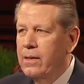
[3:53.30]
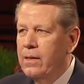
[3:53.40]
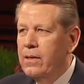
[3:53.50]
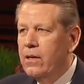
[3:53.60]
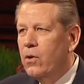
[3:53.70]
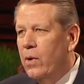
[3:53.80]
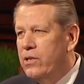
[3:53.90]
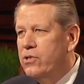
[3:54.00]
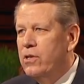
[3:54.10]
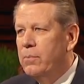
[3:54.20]
La
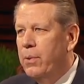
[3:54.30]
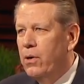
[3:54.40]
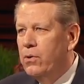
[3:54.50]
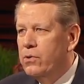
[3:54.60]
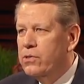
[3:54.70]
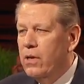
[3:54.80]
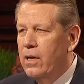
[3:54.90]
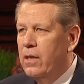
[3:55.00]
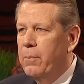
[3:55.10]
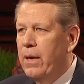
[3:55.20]
strega
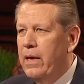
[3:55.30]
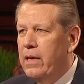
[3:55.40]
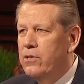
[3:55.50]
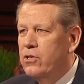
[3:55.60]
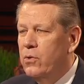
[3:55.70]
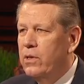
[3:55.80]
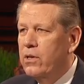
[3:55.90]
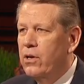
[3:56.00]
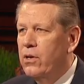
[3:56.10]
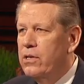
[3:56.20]
eh, sorvegliava un
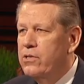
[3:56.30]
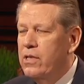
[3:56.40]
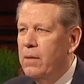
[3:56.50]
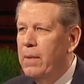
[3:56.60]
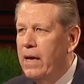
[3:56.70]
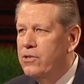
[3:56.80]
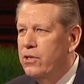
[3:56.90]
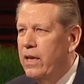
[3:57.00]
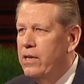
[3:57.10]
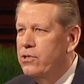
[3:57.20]
calderone bollente.
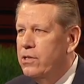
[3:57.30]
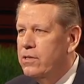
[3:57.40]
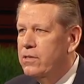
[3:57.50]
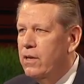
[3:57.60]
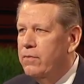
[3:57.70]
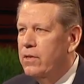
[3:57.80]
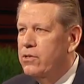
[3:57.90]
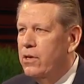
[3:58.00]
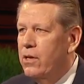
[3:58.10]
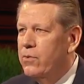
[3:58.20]
Per
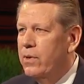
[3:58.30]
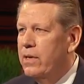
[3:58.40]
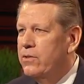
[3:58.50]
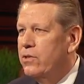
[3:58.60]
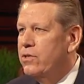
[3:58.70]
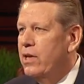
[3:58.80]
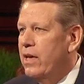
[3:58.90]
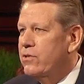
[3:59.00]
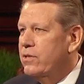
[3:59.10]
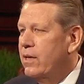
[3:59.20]
stimolare la loro
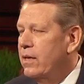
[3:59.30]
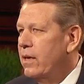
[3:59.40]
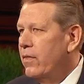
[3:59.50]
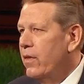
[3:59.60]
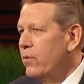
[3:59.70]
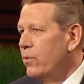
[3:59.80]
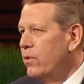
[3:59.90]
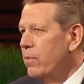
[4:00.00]
immaginazione e per esaminare le